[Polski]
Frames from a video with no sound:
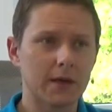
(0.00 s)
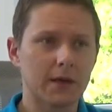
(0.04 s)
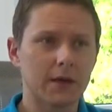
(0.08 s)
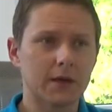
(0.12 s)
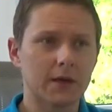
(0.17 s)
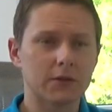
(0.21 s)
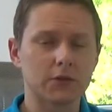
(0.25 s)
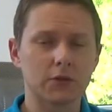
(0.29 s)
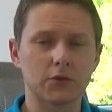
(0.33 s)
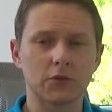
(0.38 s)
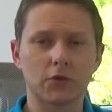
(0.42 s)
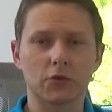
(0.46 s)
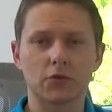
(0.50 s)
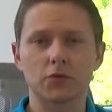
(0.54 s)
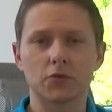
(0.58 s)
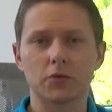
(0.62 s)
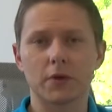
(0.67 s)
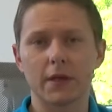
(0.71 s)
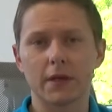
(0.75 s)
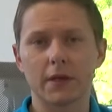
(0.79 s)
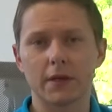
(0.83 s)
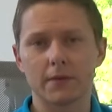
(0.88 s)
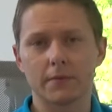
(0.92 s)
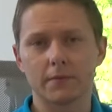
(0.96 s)
co do
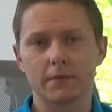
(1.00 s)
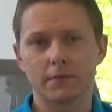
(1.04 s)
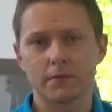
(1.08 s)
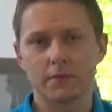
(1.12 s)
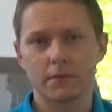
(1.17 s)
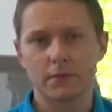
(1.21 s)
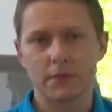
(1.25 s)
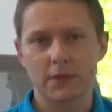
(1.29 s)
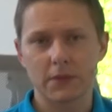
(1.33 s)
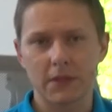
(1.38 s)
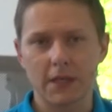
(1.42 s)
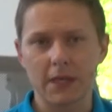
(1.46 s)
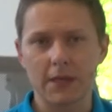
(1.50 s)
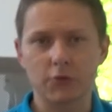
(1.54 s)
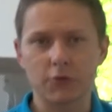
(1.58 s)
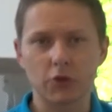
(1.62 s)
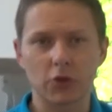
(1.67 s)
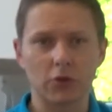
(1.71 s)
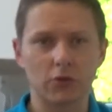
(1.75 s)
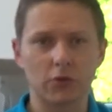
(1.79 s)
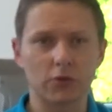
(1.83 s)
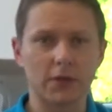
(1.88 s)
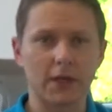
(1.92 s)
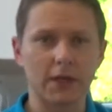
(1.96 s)
której istnieje
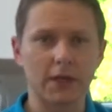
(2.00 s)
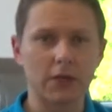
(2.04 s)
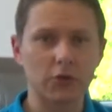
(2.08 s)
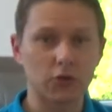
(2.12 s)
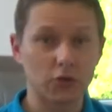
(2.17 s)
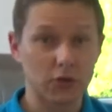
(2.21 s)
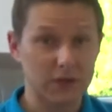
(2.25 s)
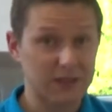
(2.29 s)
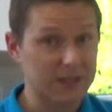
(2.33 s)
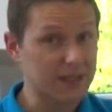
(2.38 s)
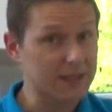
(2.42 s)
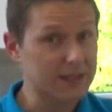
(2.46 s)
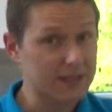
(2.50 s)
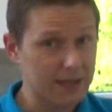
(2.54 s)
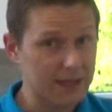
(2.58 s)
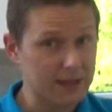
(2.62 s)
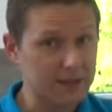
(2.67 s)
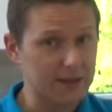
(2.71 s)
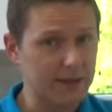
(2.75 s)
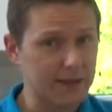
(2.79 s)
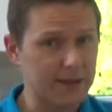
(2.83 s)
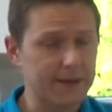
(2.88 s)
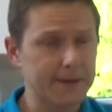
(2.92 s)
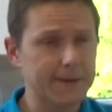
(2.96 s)
przekonanie dość
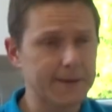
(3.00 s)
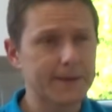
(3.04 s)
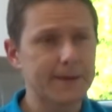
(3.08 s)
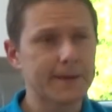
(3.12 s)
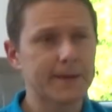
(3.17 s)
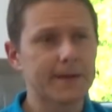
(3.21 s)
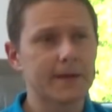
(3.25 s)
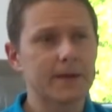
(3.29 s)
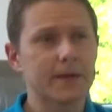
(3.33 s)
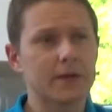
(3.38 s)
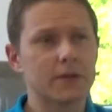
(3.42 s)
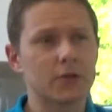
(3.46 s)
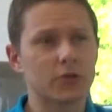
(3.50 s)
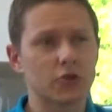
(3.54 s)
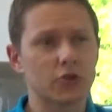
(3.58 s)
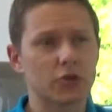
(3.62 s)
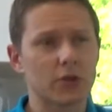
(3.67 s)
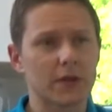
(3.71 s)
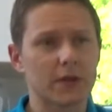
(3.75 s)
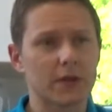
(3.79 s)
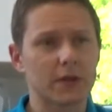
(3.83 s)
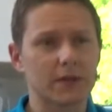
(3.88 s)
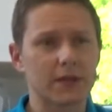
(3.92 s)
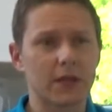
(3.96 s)
zasadne,
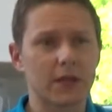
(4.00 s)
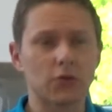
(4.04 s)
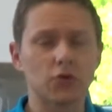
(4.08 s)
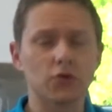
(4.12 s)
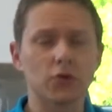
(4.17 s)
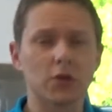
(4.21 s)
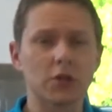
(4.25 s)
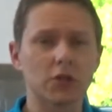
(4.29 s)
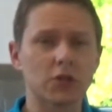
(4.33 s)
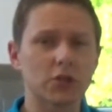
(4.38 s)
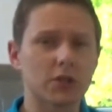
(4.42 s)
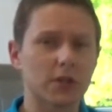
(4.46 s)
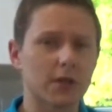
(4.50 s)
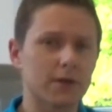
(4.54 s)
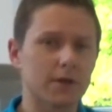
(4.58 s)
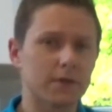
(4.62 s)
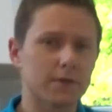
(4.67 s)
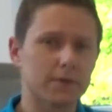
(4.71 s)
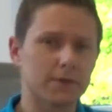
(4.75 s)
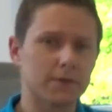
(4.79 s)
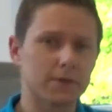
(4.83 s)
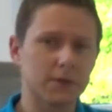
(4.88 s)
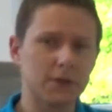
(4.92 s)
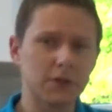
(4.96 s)
że znajduje się
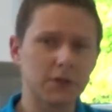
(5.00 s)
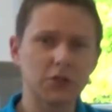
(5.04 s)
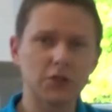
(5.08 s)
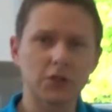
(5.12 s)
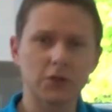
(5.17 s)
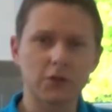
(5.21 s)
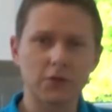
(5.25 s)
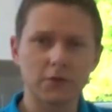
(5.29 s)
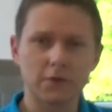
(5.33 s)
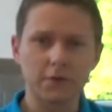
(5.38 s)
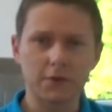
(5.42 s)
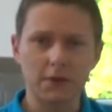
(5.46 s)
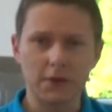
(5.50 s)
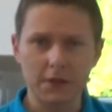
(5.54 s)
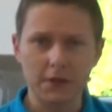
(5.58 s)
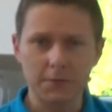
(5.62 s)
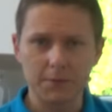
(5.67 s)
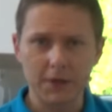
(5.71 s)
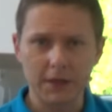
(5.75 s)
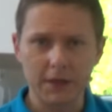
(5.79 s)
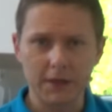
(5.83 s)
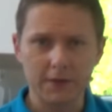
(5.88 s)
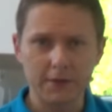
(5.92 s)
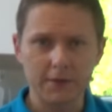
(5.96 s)
w liście do
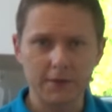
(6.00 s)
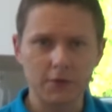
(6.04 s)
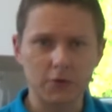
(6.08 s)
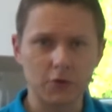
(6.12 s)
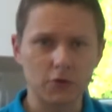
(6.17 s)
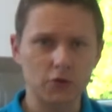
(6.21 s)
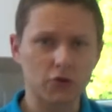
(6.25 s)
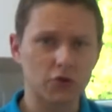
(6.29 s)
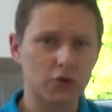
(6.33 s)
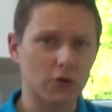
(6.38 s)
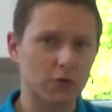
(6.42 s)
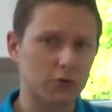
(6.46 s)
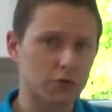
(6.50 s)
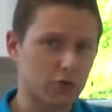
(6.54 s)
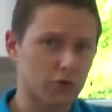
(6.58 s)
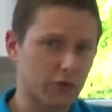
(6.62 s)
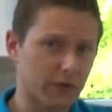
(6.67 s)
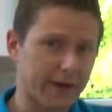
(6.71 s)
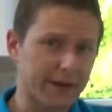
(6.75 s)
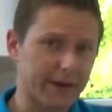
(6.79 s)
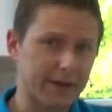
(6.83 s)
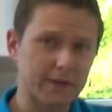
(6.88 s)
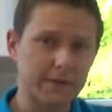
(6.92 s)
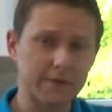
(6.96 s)
Filipian, rozdział
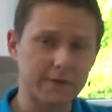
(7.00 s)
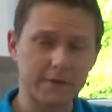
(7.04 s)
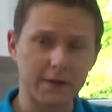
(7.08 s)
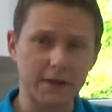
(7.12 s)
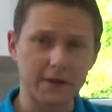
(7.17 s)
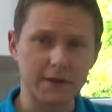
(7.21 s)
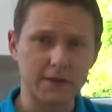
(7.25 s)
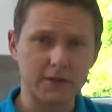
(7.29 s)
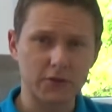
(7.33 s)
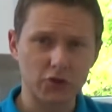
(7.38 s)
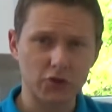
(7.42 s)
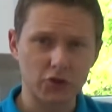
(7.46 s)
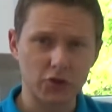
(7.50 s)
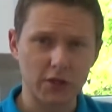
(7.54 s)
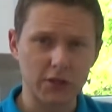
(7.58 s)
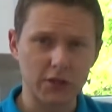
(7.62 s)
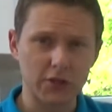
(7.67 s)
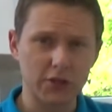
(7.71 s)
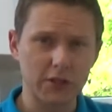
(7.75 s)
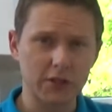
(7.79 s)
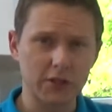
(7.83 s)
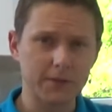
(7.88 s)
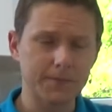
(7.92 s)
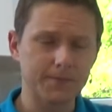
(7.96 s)
4, wers 3,
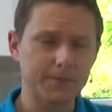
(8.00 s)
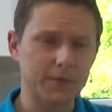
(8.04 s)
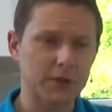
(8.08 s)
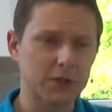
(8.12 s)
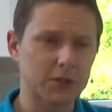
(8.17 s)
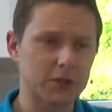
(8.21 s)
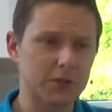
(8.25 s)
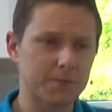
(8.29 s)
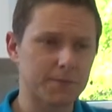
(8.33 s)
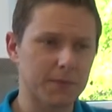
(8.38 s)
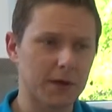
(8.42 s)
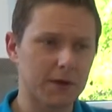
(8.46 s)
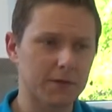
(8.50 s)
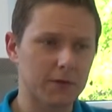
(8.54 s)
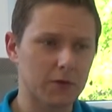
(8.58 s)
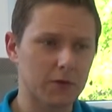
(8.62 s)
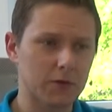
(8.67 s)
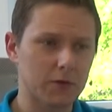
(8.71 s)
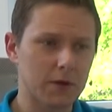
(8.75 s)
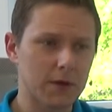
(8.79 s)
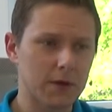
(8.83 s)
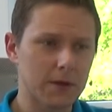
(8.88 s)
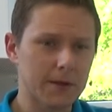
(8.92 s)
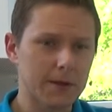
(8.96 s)
gdzie
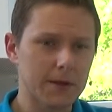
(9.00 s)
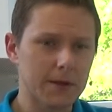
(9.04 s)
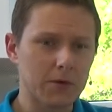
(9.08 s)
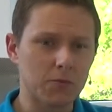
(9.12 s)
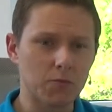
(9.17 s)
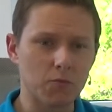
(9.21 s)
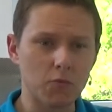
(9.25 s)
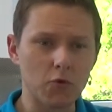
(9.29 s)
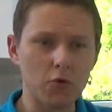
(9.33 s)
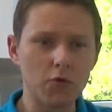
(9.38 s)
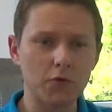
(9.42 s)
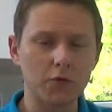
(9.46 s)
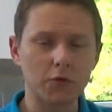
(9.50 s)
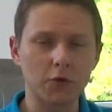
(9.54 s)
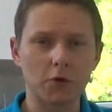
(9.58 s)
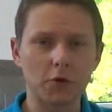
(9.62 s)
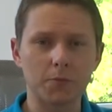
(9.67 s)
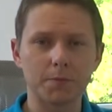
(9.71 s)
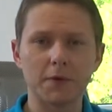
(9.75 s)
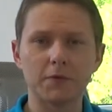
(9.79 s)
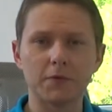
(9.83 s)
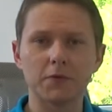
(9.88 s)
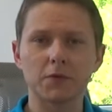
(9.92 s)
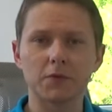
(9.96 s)
Paweł mówi o
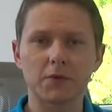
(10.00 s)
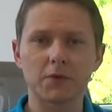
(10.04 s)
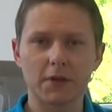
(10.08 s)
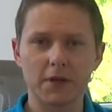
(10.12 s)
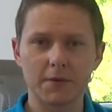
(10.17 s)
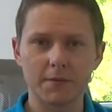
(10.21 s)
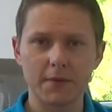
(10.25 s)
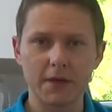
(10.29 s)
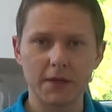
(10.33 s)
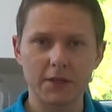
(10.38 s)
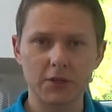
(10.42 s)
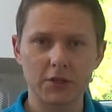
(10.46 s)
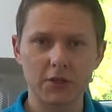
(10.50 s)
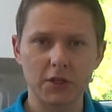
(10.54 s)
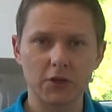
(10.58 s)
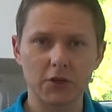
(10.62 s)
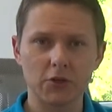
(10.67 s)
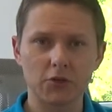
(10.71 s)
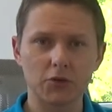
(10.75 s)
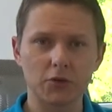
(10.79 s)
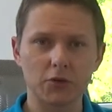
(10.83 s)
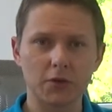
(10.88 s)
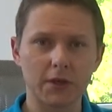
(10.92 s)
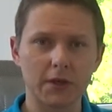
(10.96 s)
pewnym Klemencie,
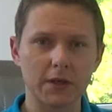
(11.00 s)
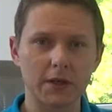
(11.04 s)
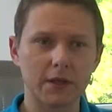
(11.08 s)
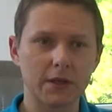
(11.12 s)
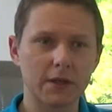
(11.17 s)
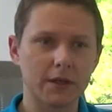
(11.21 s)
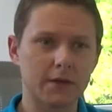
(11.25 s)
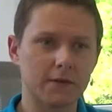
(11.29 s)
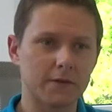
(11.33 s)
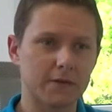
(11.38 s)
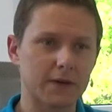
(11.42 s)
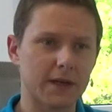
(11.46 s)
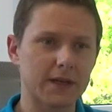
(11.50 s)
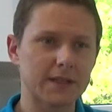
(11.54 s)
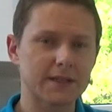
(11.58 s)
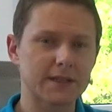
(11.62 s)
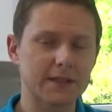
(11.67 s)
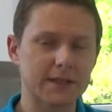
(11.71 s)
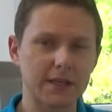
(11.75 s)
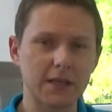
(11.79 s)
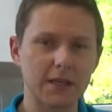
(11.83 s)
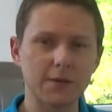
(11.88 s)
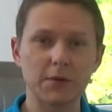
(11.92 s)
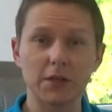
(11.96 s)
który wraz
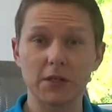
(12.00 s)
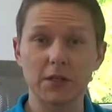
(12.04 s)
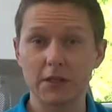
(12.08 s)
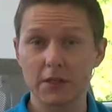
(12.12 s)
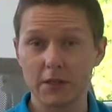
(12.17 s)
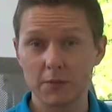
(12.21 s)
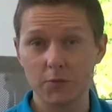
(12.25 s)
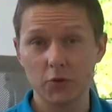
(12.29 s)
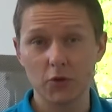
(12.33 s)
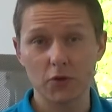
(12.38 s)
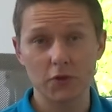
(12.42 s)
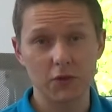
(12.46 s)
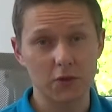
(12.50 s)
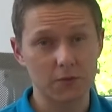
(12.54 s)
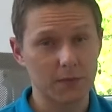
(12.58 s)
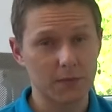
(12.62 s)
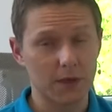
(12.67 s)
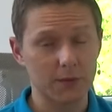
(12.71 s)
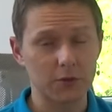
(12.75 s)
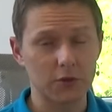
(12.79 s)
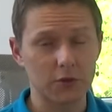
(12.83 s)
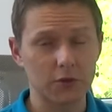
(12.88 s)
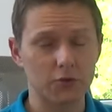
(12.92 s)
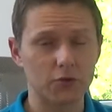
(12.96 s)
z nimi innymi
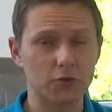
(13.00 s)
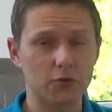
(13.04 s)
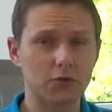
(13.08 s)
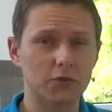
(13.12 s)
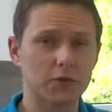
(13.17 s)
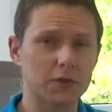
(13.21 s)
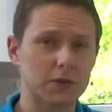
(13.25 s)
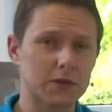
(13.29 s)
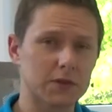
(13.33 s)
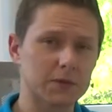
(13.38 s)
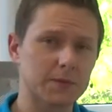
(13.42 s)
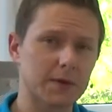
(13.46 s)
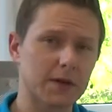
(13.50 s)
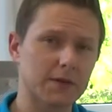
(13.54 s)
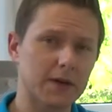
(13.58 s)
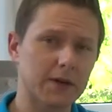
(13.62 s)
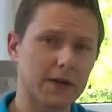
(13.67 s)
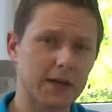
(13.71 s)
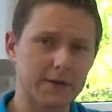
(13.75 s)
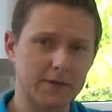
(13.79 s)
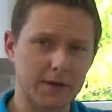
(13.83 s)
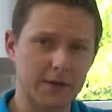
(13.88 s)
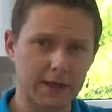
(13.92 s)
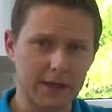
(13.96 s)
osobami trudził się w
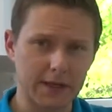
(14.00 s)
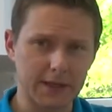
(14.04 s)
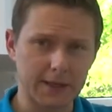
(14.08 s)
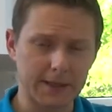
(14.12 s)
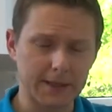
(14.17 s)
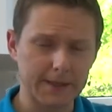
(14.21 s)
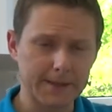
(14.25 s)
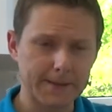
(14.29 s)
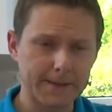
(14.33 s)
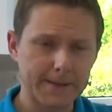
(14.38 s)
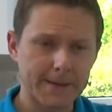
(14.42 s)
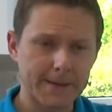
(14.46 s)
sprawach Ewangelii.